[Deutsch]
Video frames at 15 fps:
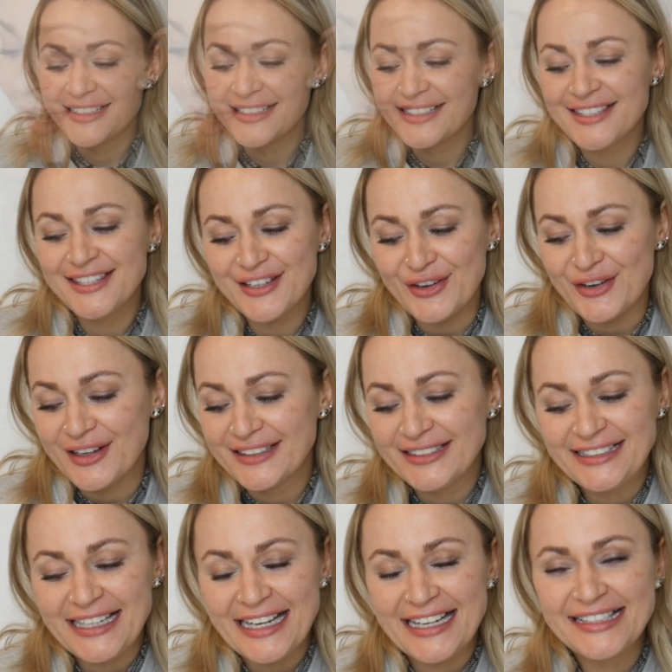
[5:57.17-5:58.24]
So,
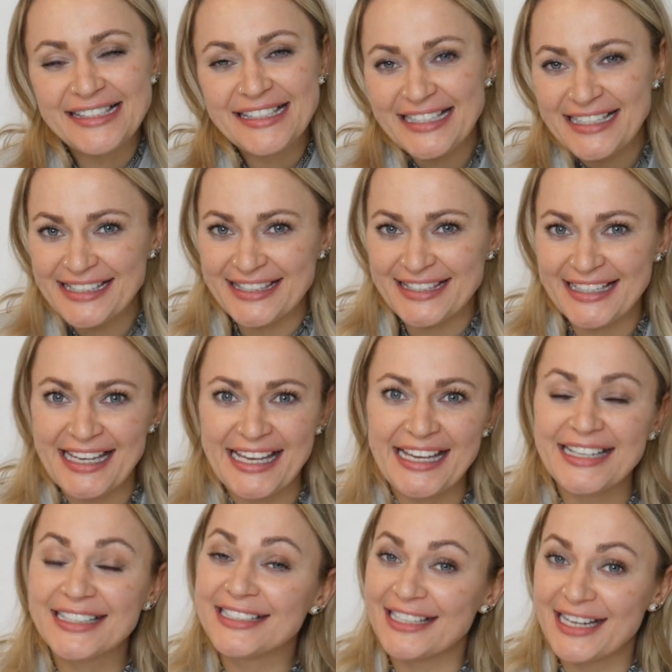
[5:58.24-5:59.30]
der nächste
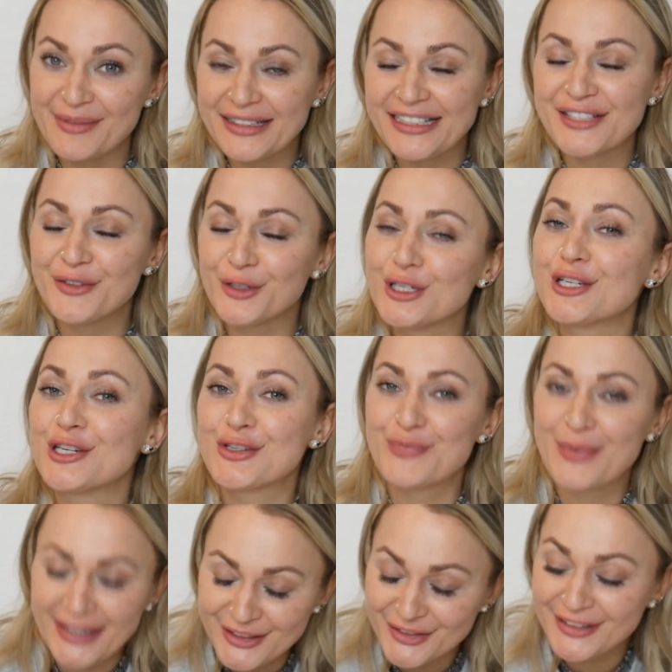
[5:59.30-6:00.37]
Hack, da bin ich wirklich
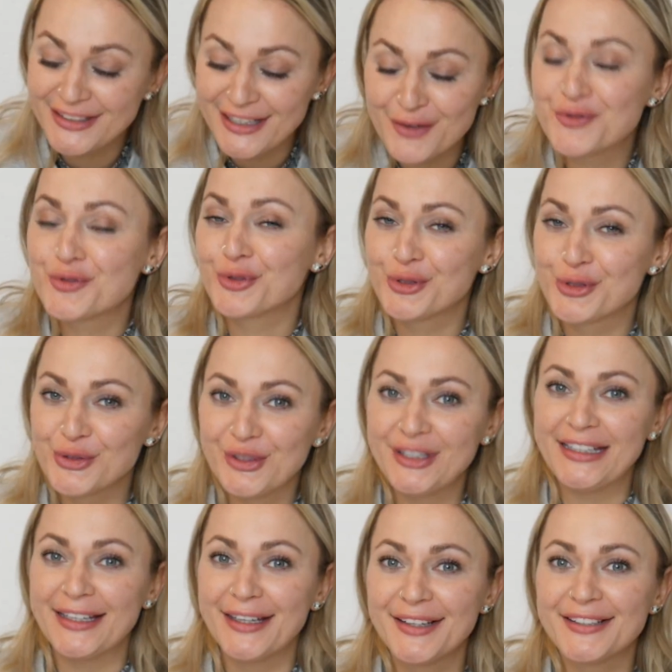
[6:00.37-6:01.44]
gespannt, wenn der
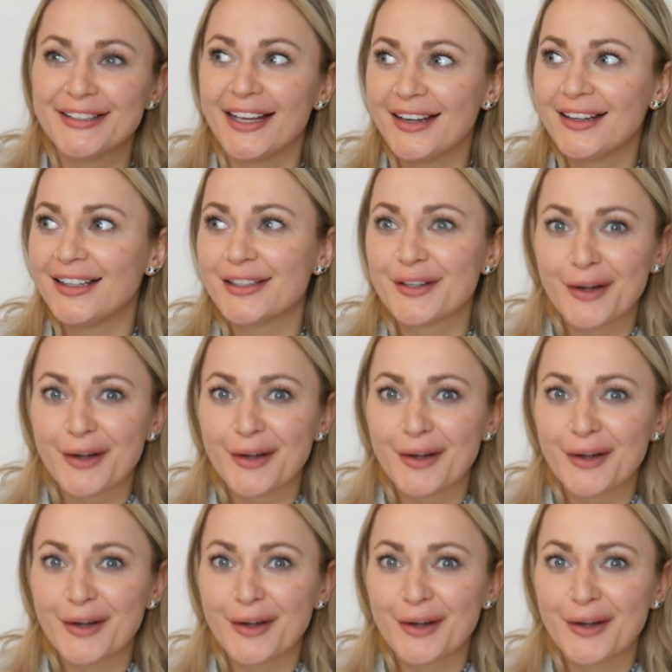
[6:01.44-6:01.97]
funktioniert. Denn ich